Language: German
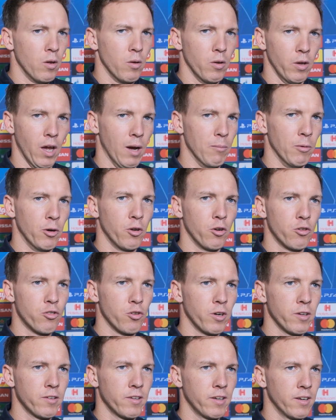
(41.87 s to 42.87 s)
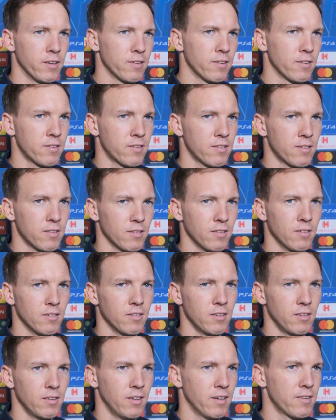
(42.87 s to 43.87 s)
Ja, haben halt heute schon gesehen, dass es äh,
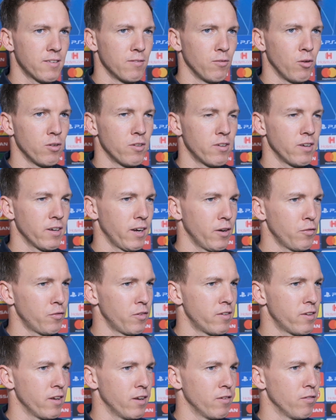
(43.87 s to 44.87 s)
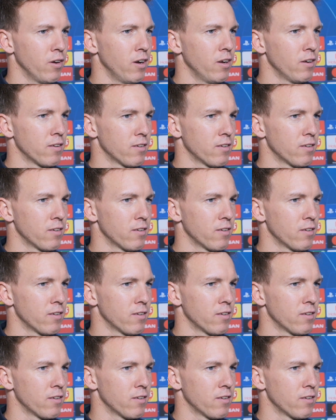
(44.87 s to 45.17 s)
die letzten Wochen sehr kräftezehrend waren.